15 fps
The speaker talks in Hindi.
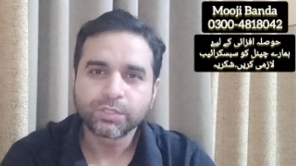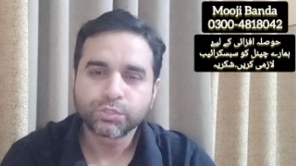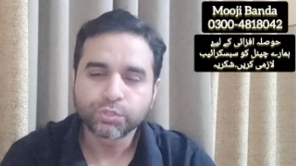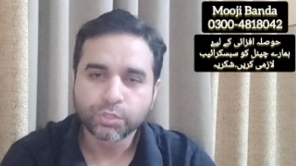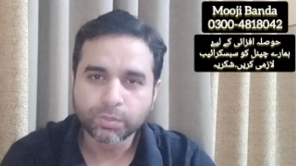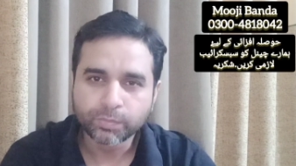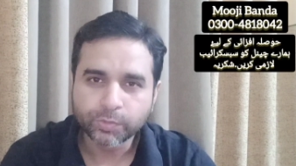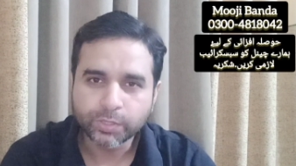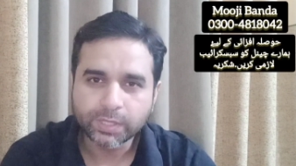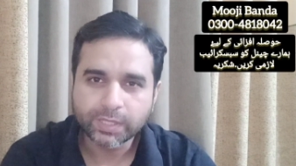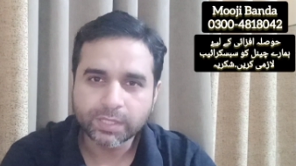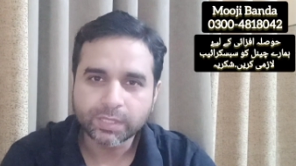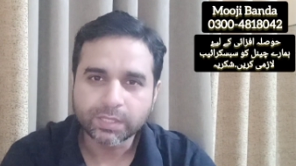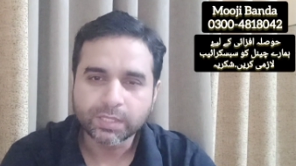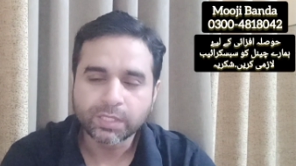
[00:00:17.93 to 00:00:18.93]
सौ
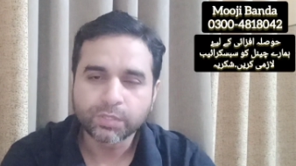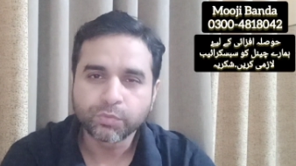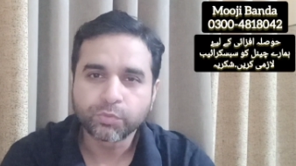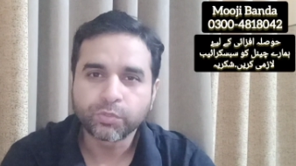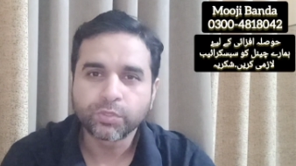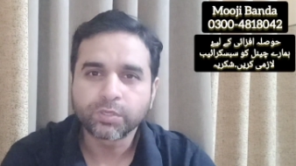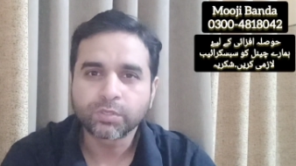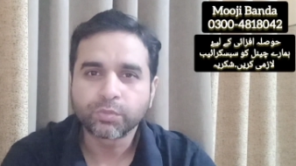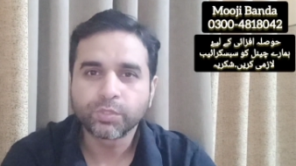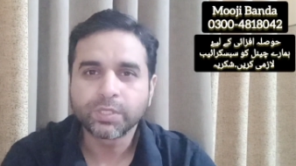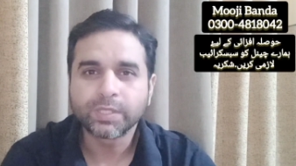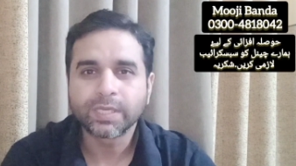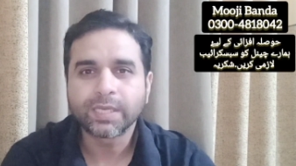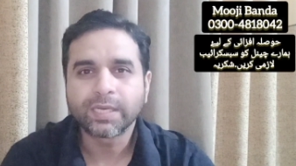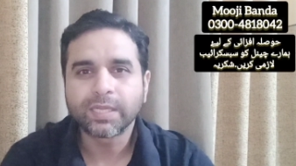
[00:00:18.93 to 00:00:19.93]
मुर्गियां रखें और कोई
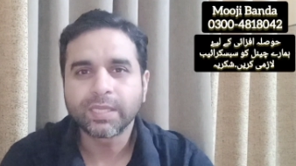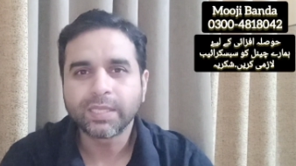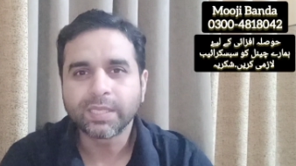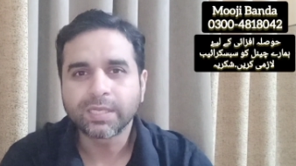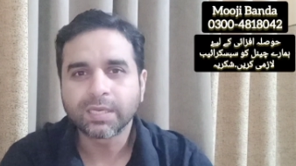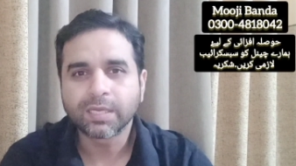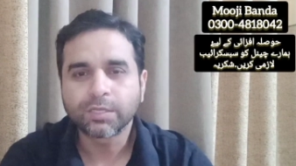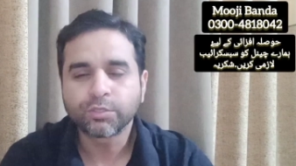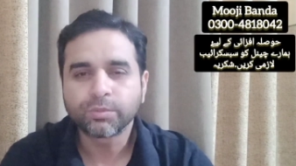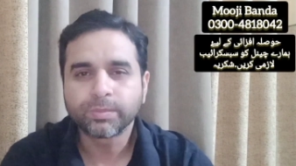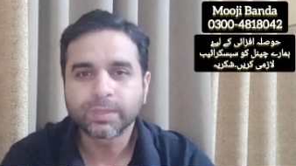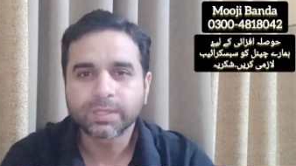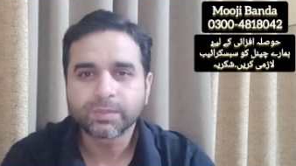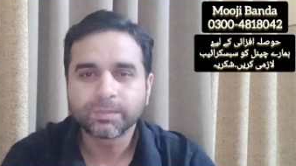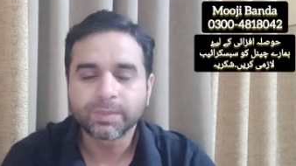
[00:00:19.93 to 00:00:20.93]
कह रहा है एक लाख
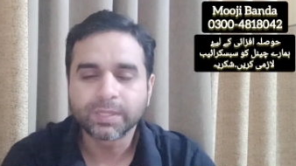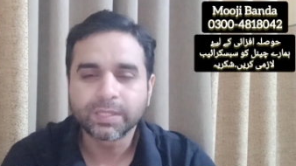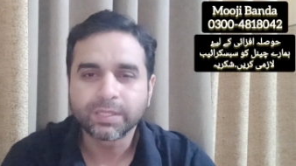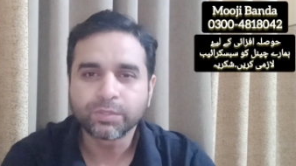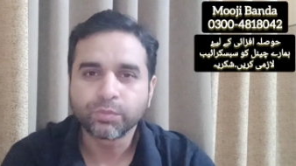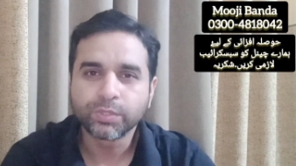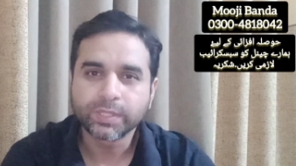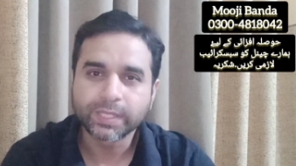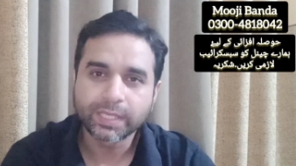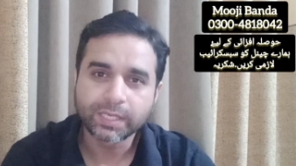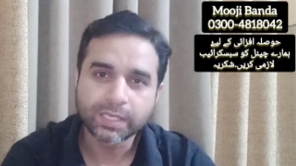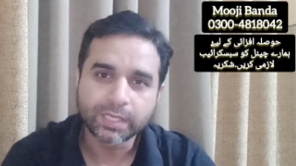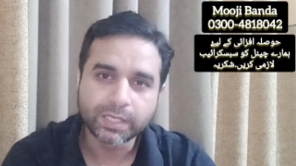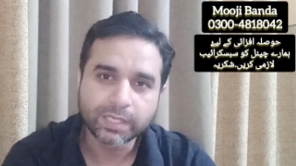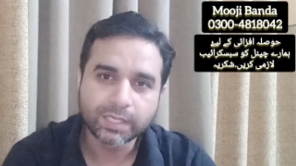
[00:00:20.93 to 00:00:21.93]
रुपया कमाएं कोई कह
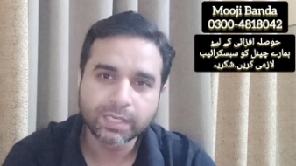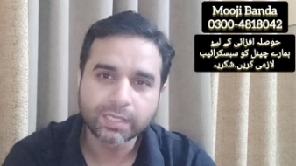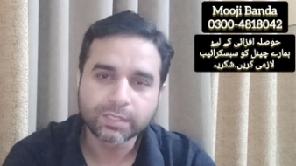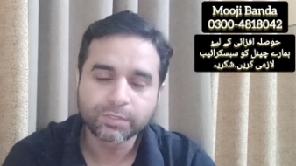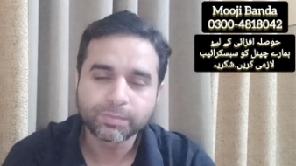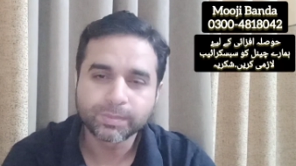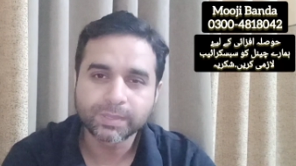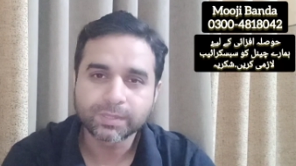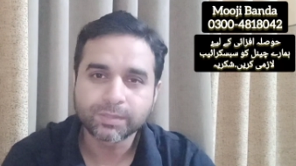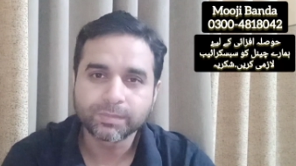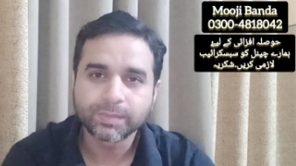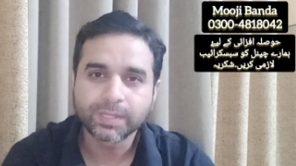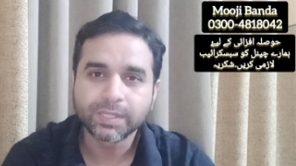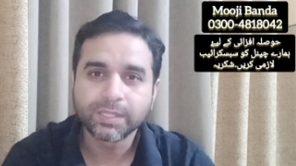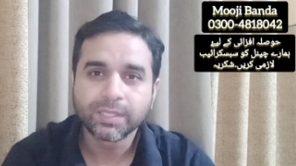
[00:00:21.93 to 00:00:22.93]
रहा है डेढ़ लाख रुपया
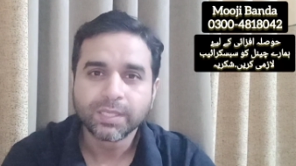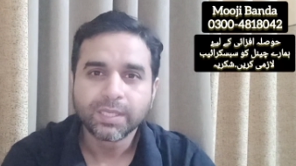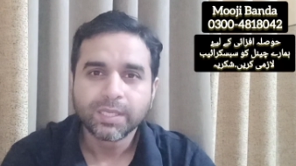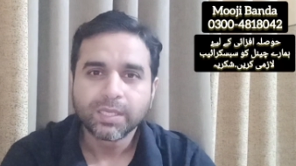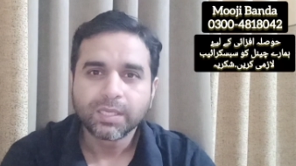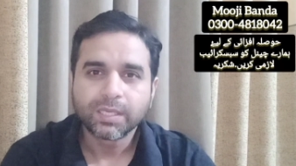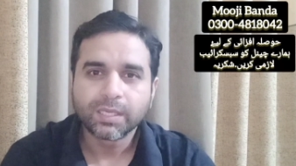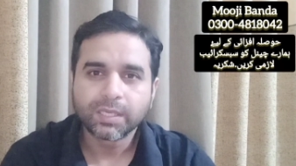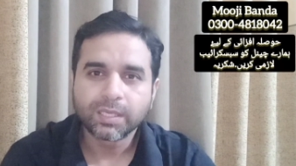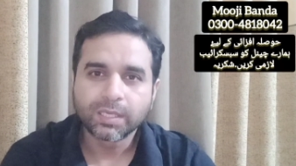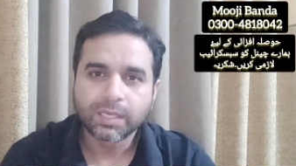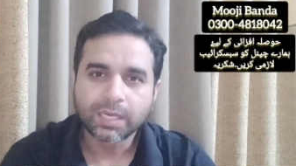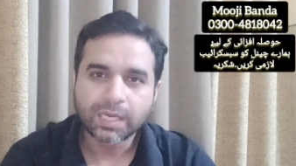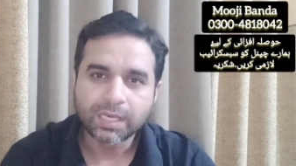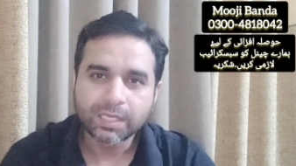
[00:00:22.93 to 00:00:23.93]
कमाएं
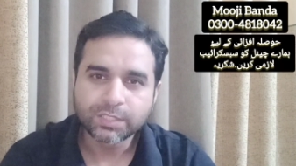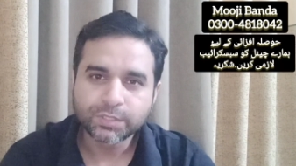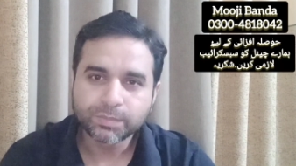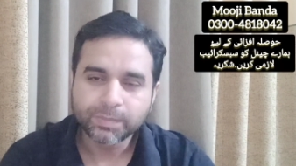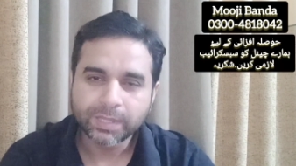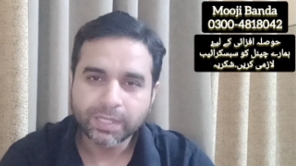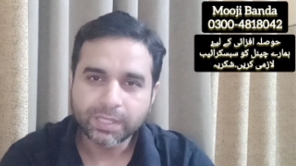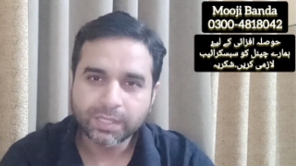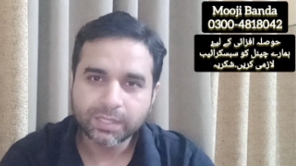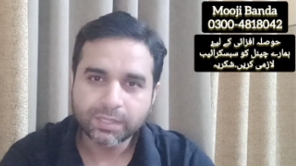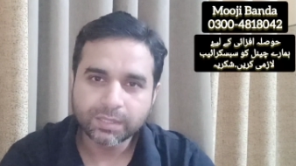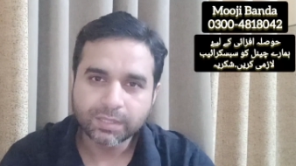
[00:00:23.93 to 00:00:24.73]
आज मैंने